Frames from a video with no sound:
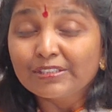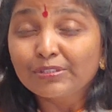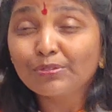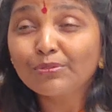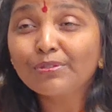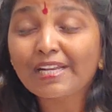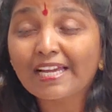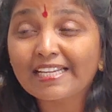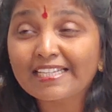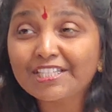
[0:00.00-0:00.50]
సో
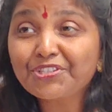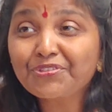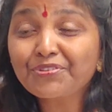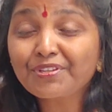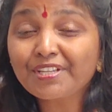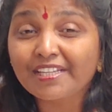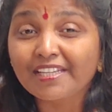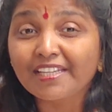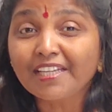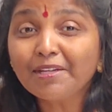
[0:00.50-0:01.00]

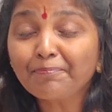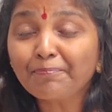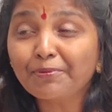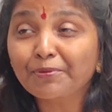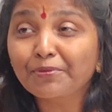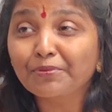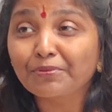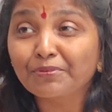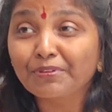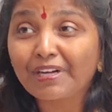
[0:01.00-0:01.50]
రాజేశ్వరి
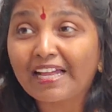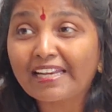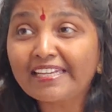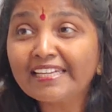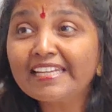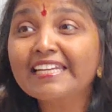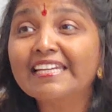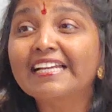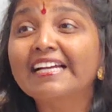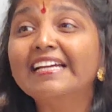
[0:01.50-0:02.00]
ఇప్పుడు
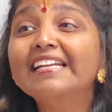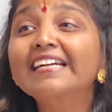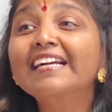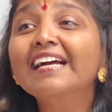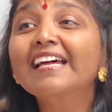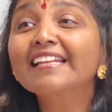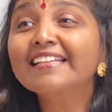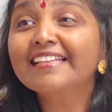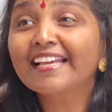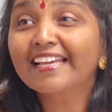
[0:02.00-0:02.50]
అన్ని
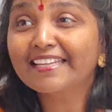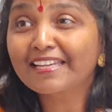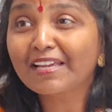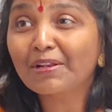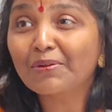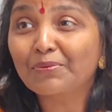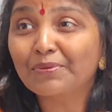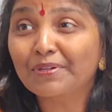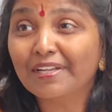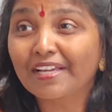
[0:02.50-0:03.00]
రకరకాల
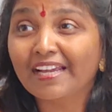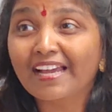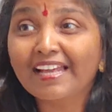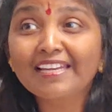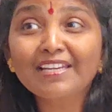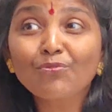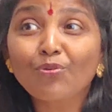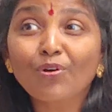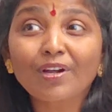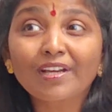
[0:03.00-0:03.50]
ధైర్యాలు ఉంటాయి
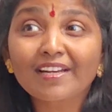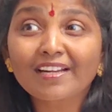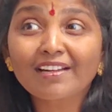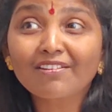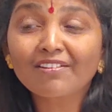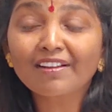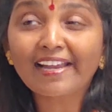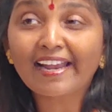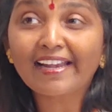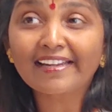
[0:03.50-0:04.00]
అన్ని ఒక
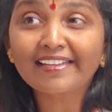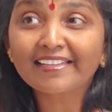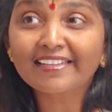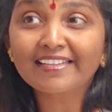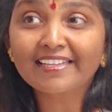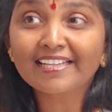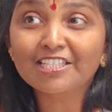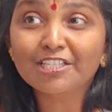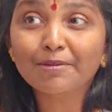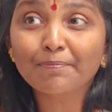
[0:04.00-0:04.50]
రకం
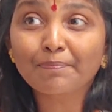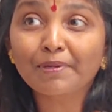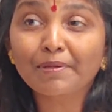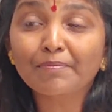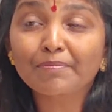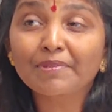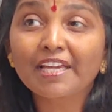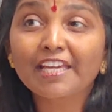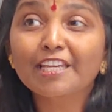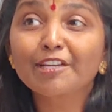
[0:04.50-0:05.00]
కేటగిరీగా
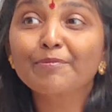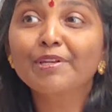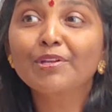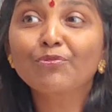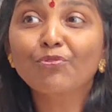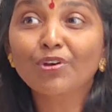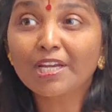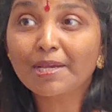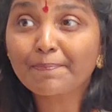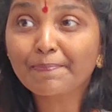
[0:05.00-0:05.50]
చెప్పలేము ధైర్యం
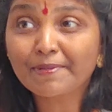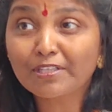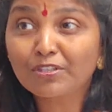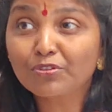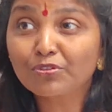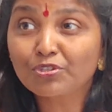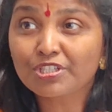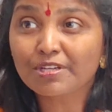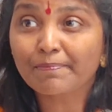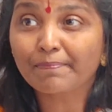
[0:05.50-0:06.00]
అని ఒకే
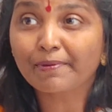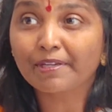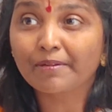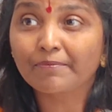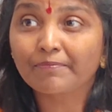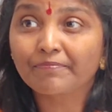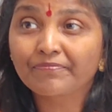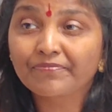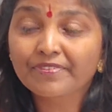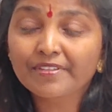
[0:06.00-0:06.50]
పదంతో
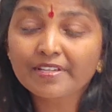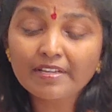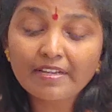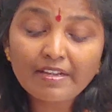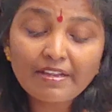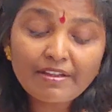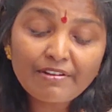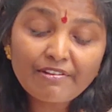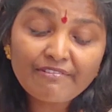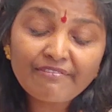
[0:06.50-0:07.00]
చెప్పలేము
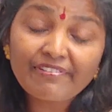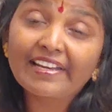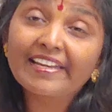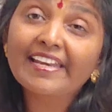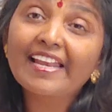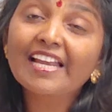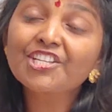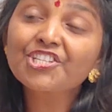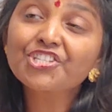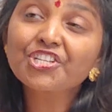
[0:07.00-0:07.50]

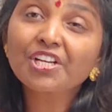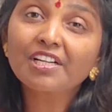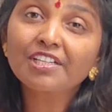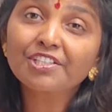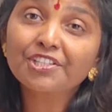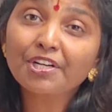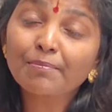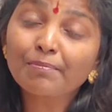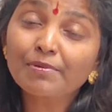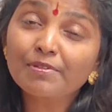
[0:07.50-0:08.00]

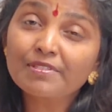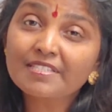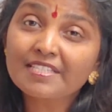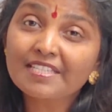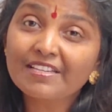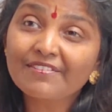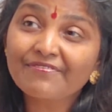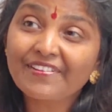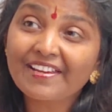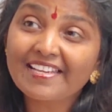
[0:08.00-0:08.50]
ఫైనాన్షియల్
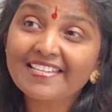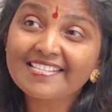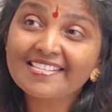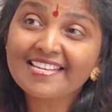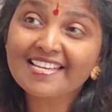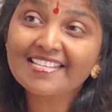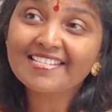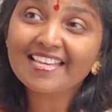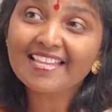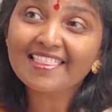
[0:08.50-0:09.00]
ట్రబుల్స్ని ఫేస్
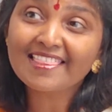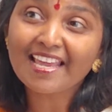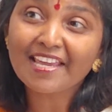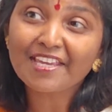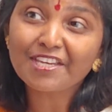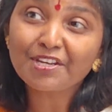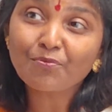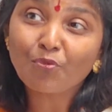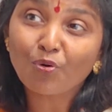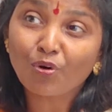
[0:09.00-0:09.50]
చేసే
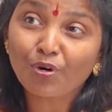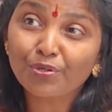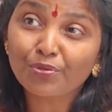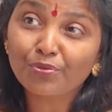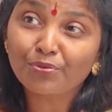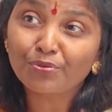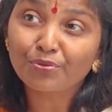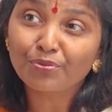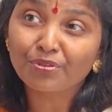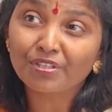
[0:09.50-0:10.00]
ధైర్యం ఒకటి
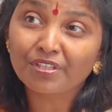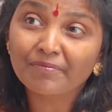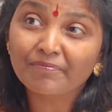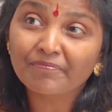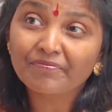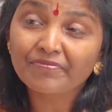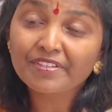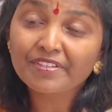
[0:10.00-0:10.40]
ఉంటుంది